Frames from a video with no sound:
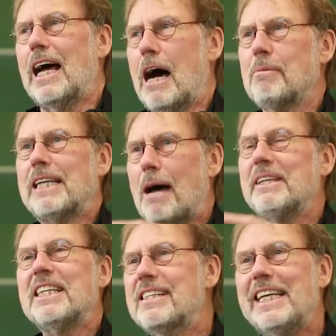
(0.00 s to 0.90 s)
Aber damit
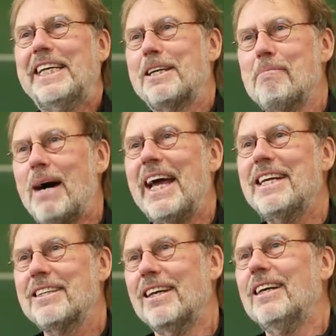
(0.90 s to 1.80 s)
ist nicht
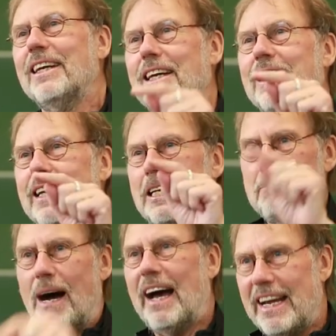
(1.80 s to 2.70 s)
gemeint, ich
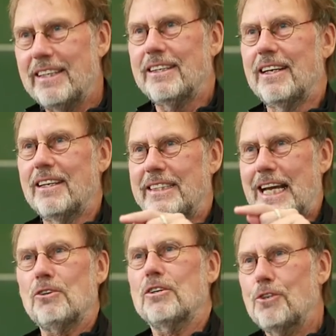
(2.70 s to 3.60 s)
mache einen
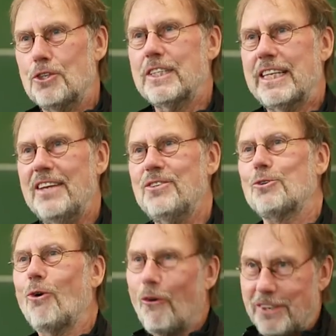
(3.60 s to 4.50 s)
diagnostischen Test
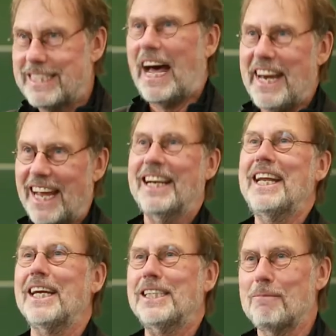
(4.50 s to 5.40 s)
und dann
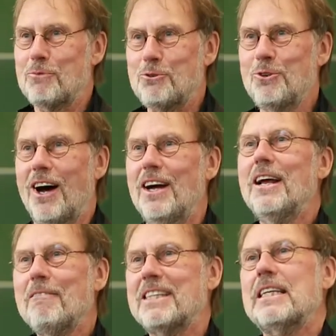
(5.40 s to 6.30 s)
erkläre ich dem Schüler,
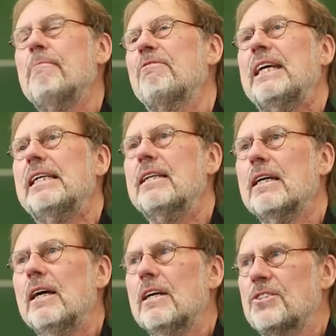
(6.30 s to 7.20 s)
was ihm fehlt,
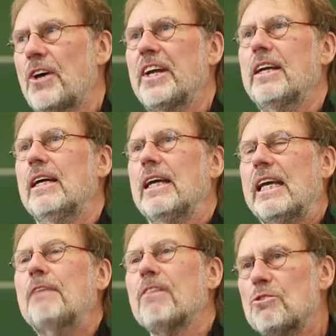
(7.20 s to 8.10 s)
sondern
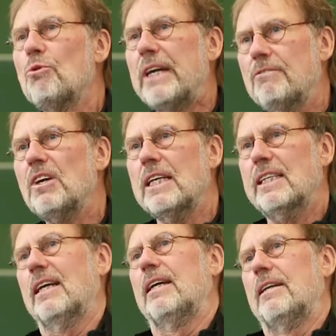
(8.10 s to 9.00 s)
ich versuche ihn wirklich